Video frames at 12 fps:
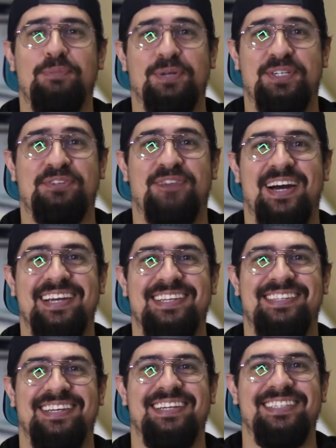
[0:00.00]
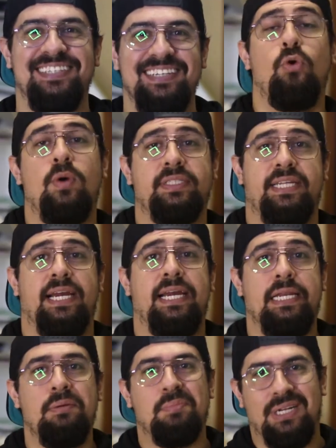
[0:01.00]
Spotify que seja, ou até
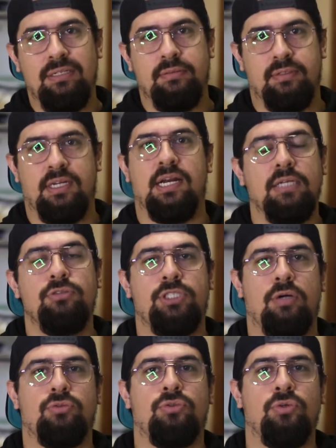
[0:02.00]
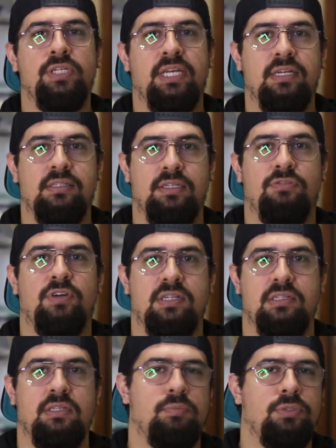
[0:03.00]
relembrar caso já os conheça conheça e
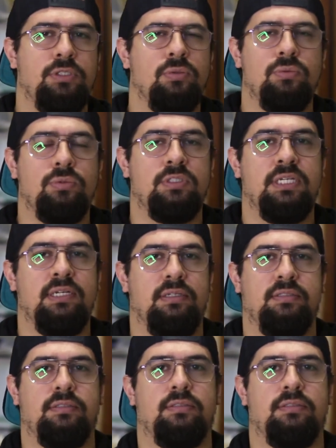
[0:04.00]
faça tempo que não curta eles.